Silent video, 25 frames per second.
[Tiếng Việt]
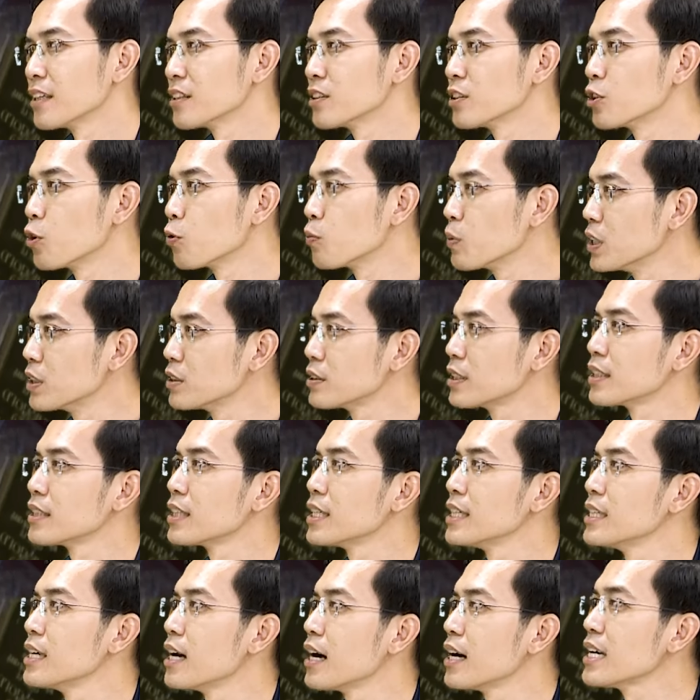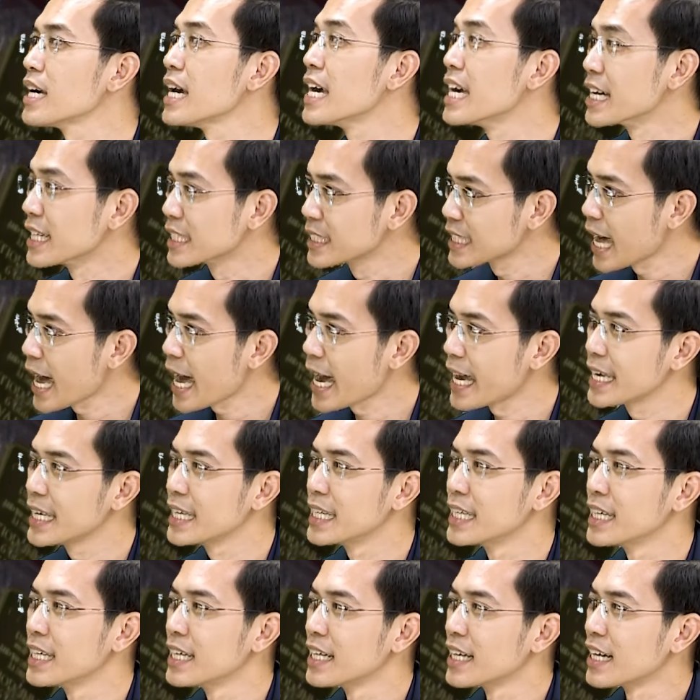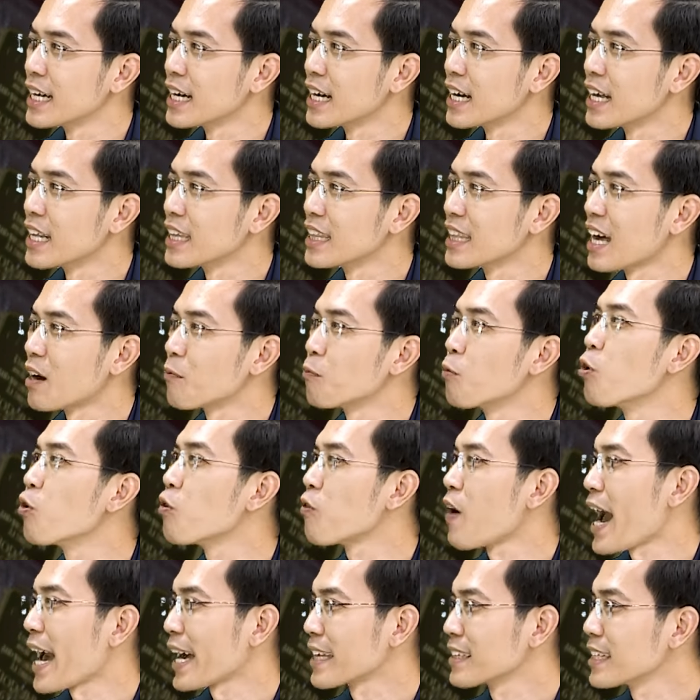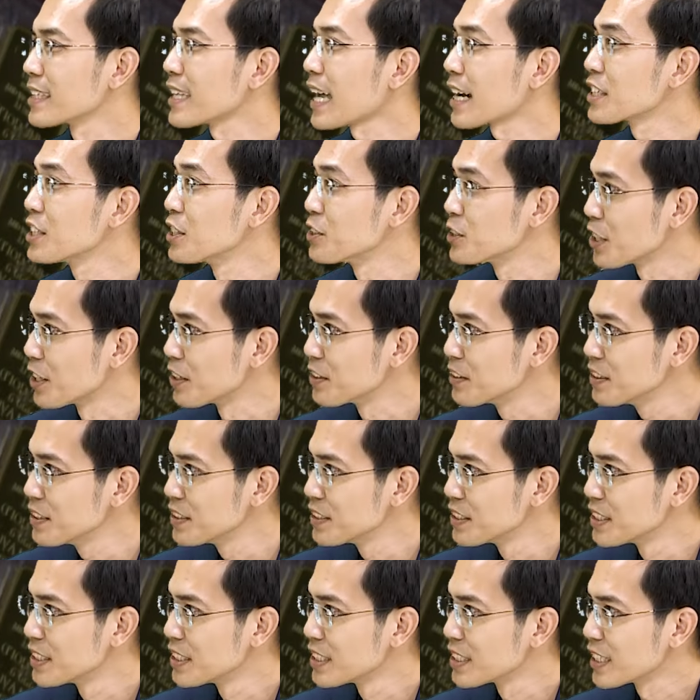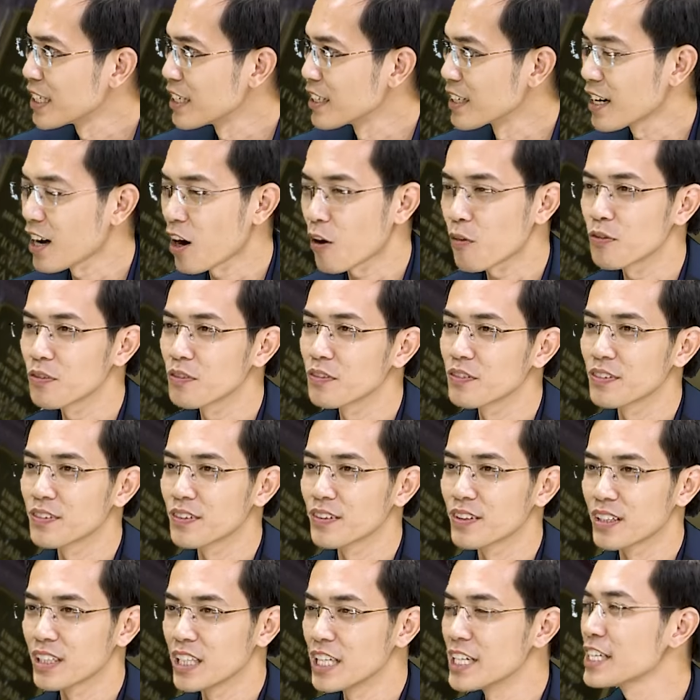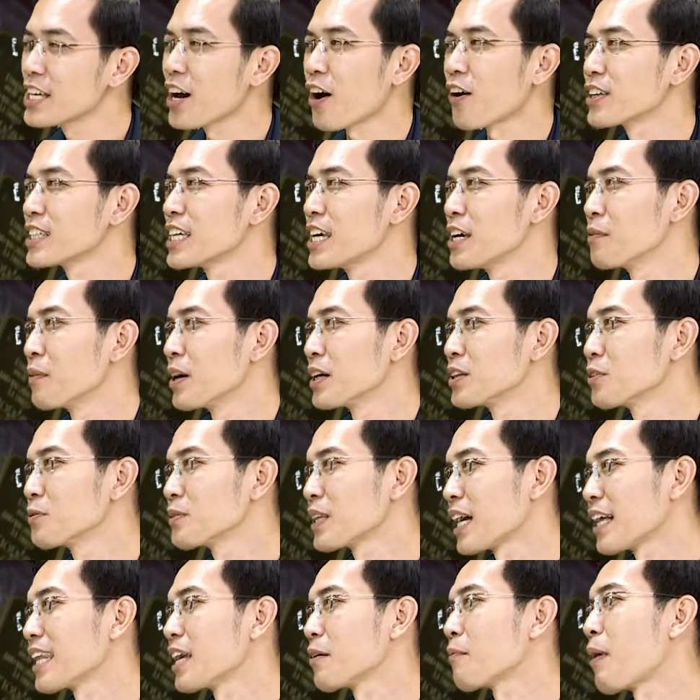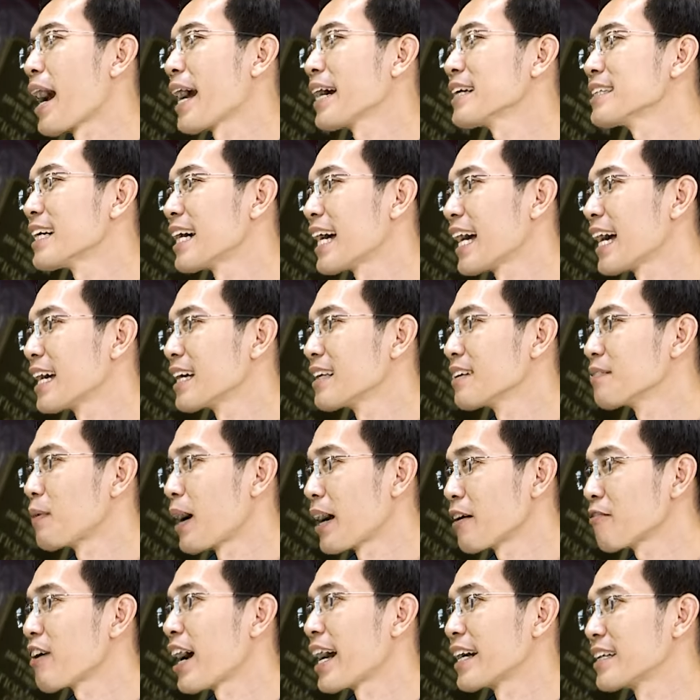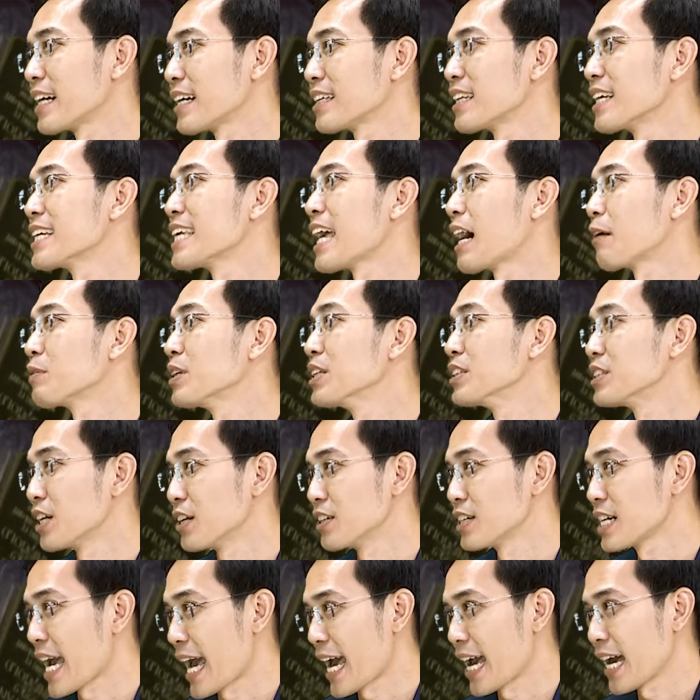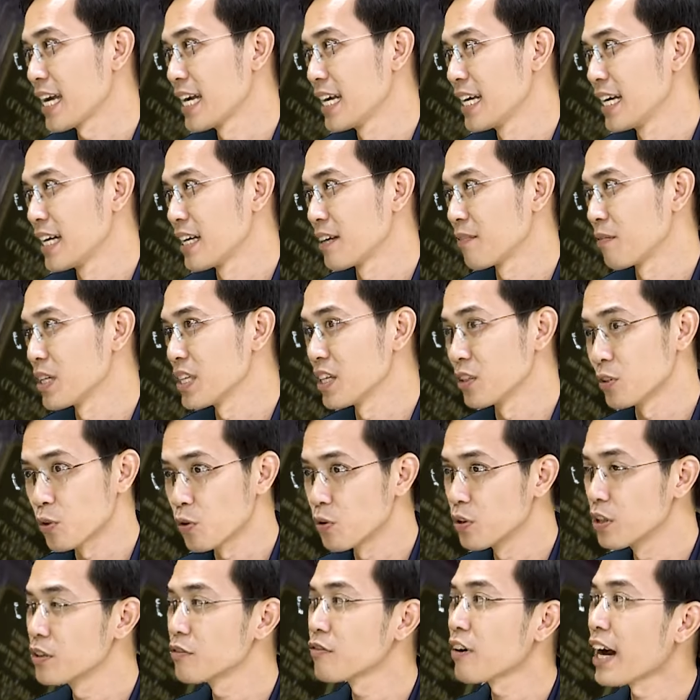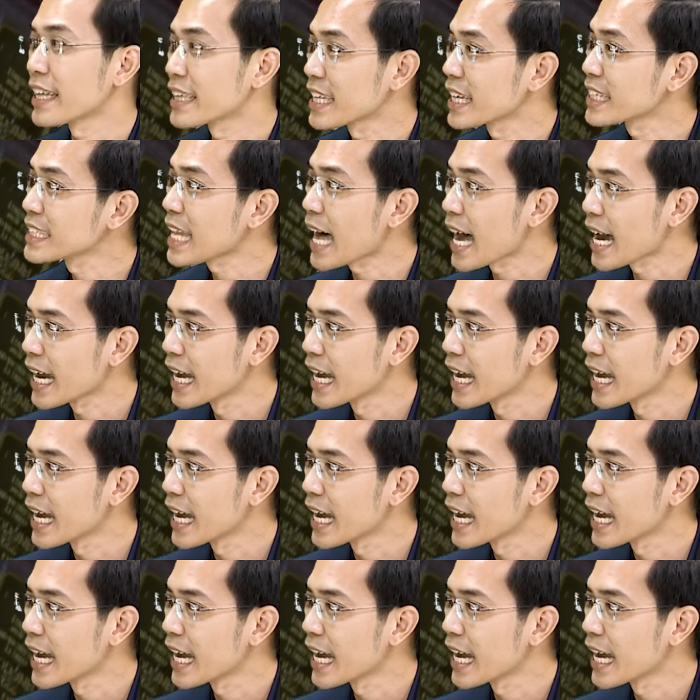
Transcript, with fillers: trung ương trên thế giới hiện nay là mua vàng để tăng dự trữ thì không lý do gì mà chúng ta lại bán ra bán vàng ra để giảm dự trữ cả dạ. bởi vì xu hướng vàng đang tăng